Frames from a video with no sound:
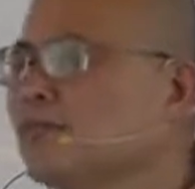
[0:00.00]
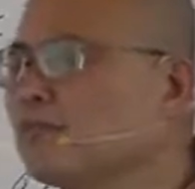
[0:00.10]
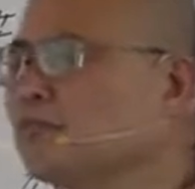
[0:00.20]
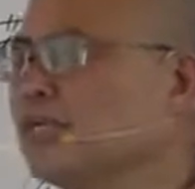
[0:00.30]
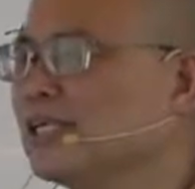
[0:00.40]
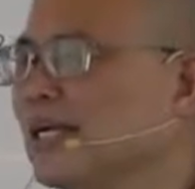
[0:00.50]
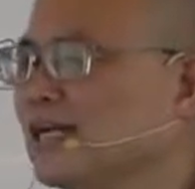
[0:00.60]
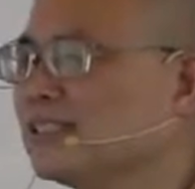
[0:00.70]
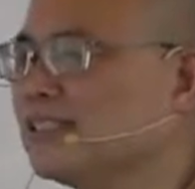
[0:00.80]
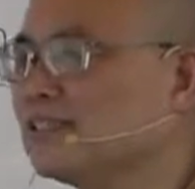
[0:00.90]
风平
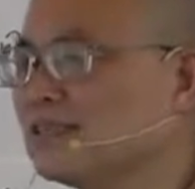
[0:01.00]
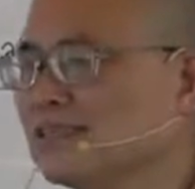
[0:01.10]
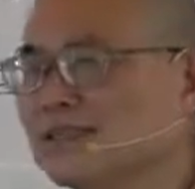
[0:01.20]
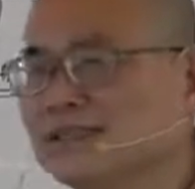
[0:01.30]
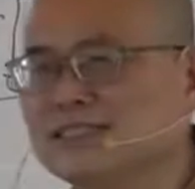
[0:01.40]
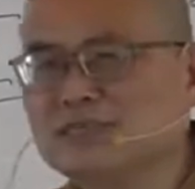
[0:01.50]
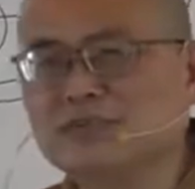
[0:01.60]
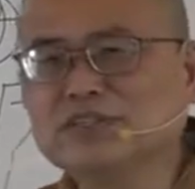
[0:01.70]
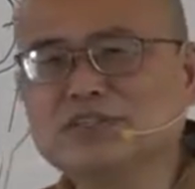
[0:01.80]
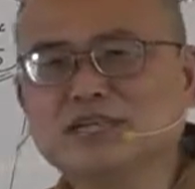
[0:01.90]
浪静。什
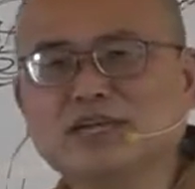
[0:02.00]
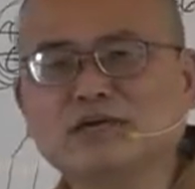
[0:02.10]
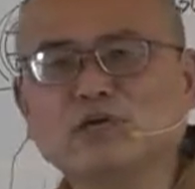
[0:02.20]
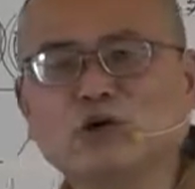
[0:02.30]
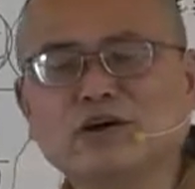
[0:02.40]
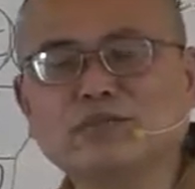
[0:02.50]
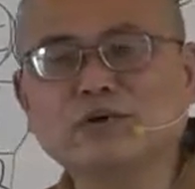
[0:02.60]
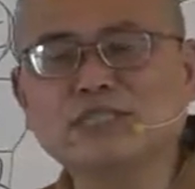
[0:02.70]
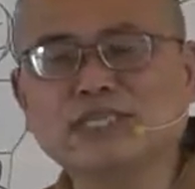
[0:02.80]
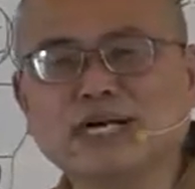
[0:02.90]
么时候要刮
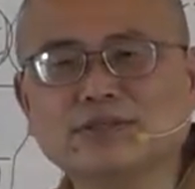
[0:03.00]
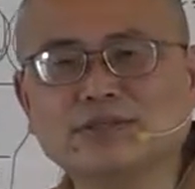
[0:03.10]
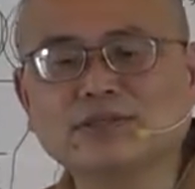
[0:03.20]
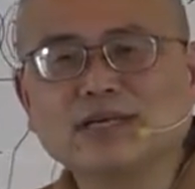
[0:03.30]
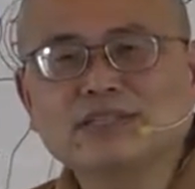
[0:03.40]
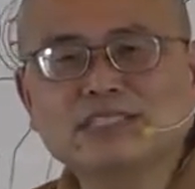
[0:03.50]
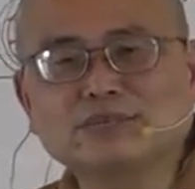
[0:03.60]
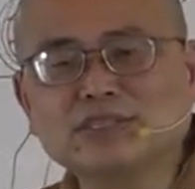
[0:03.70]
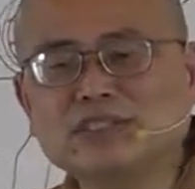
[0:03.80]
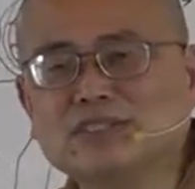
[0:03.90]
风下雨？什
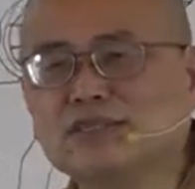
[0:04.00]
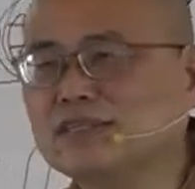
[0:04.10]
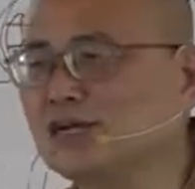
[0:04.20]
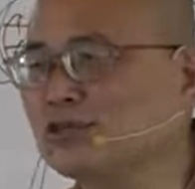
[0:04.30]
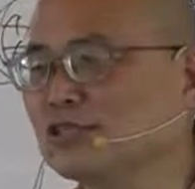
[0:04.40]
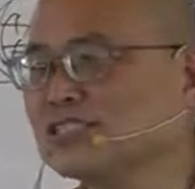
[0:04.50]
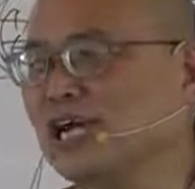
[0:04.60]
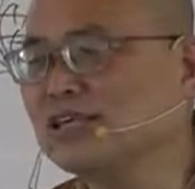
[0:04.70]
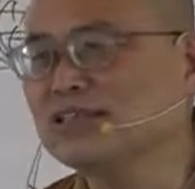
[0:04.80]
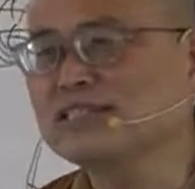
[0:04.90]
么时候要有
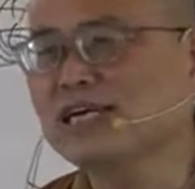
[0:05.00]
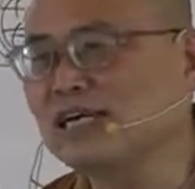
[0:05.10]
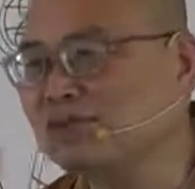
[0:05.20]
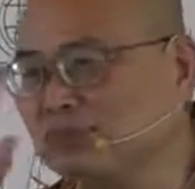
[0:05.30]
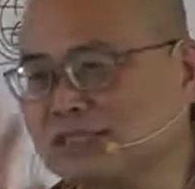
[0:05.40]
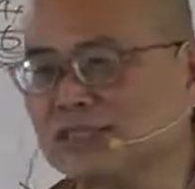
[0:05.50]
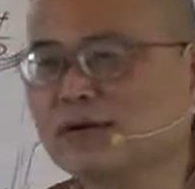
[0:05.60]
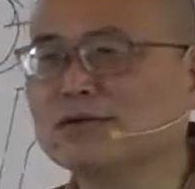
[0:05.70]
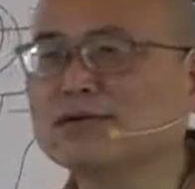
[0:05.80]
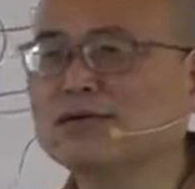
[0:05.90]
鲨鱼上来？不知
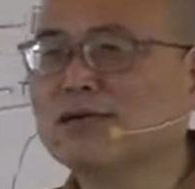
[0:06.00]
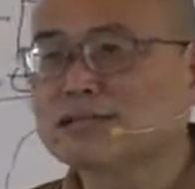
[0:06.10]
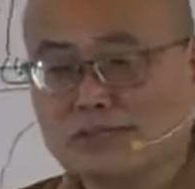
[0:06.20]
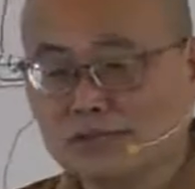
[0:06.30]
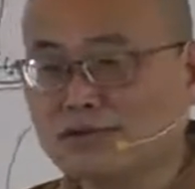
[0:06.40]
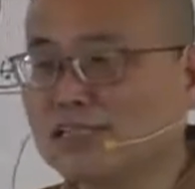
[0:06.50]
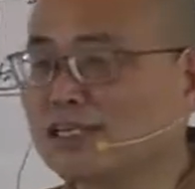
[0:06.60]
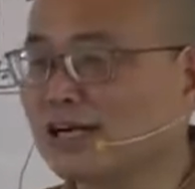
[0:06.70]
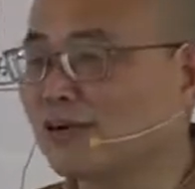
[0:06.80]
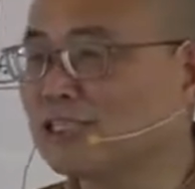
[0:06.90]
道，所以要
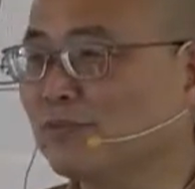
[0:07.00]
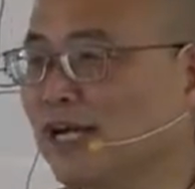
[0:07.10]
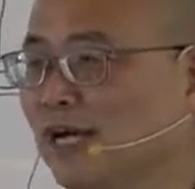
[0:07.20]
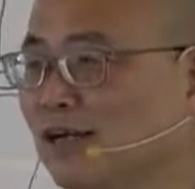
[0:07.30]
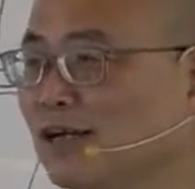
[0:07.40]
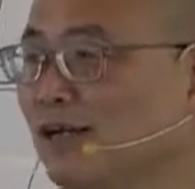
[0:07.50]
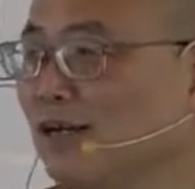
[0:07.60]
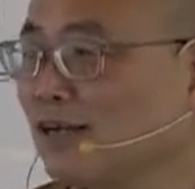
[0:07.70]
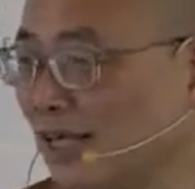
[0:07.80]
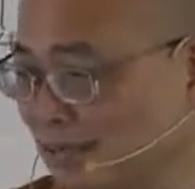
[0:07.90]
赶快怎么样？
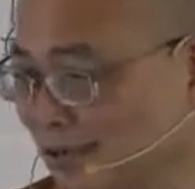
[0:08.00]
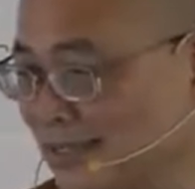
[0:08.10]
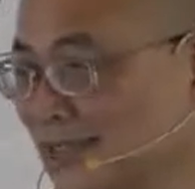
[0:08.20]
赶快